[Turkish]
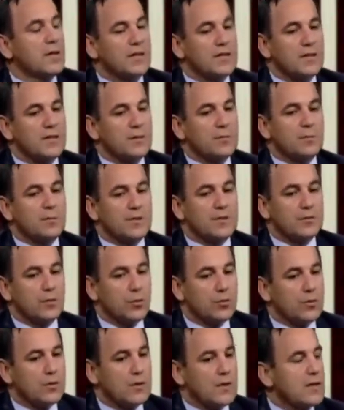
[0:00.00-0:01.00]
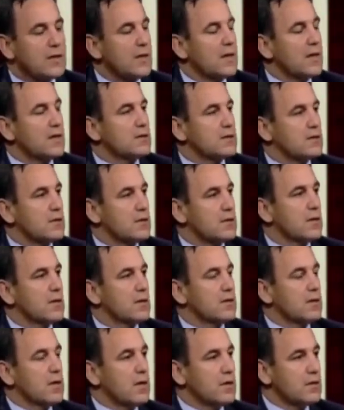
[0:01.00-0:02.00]
gibi bir noktaya geldik.
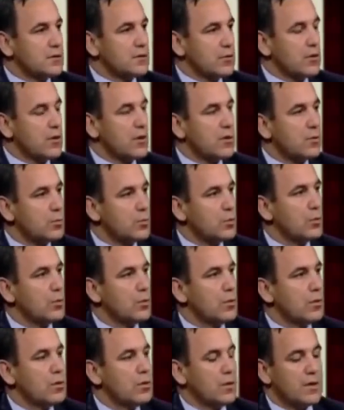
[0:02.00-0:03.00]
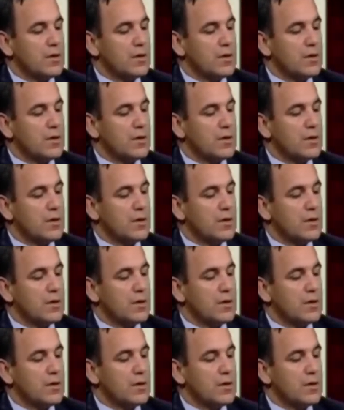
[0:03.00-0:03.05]
Yanlış olan bu.